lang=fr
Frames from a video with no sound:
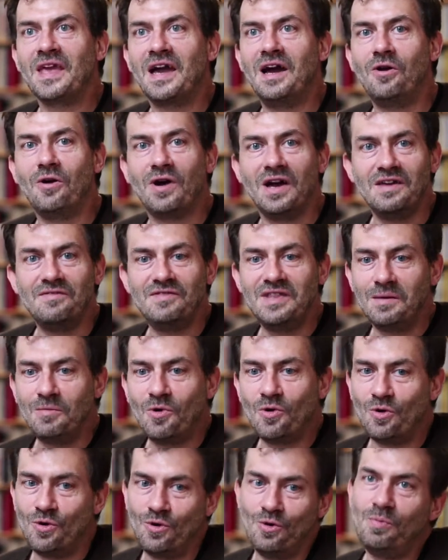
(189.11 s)
Alors
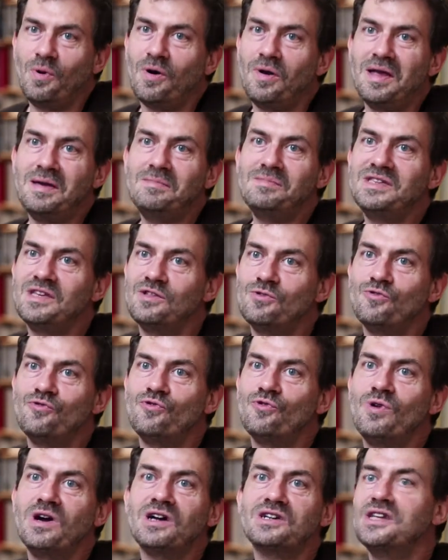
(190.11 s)
évidemment, le, problème, c'est de
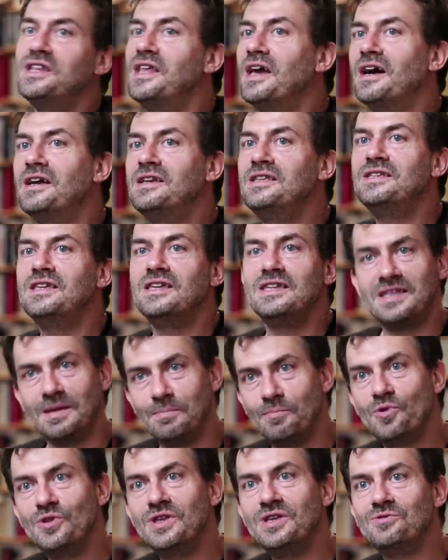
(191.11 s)
vouloir généraliser ces
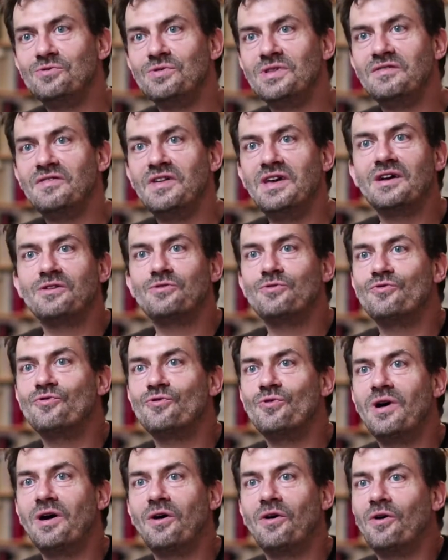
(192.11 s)
petits univers, de
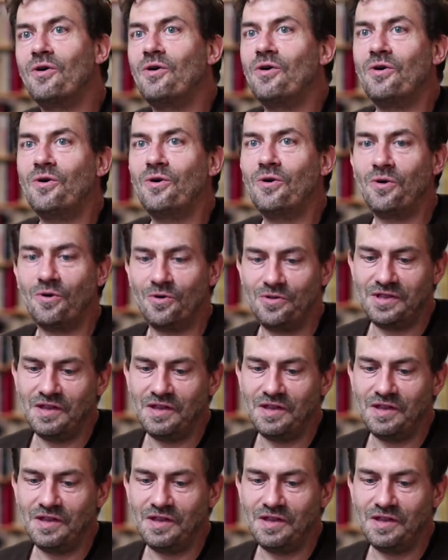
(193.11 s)
vouloir en,